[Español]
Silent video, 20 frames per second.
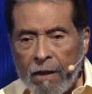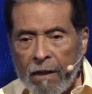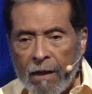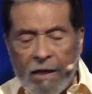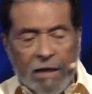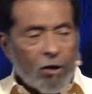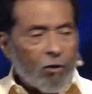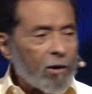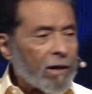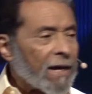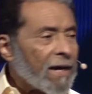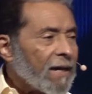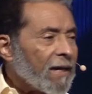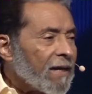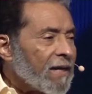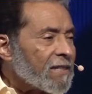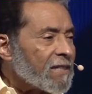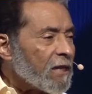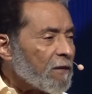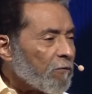¿Y ahora qué
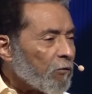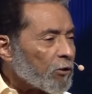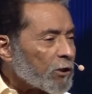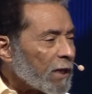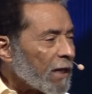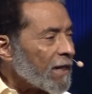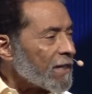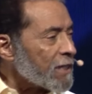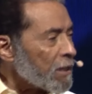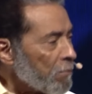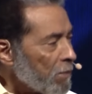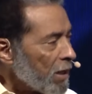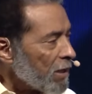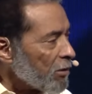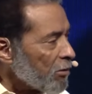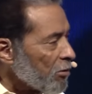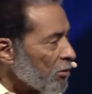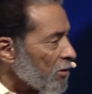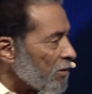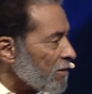quiere decir
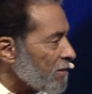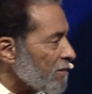fortalecimiento?